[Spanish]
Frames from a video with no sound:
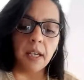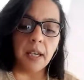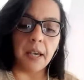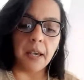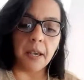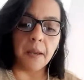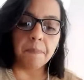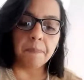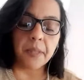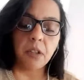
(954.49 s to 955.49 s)
Eh,
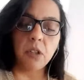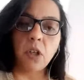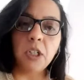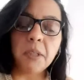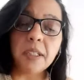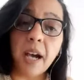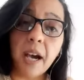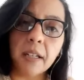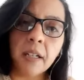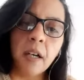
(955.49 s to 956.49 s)
no
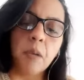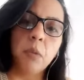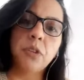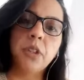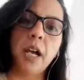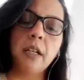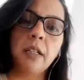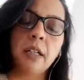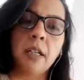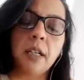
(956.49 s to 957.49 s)
limitar, mostrar
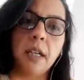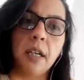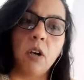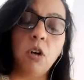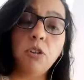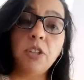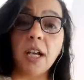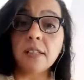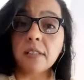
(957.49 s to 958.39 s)
otras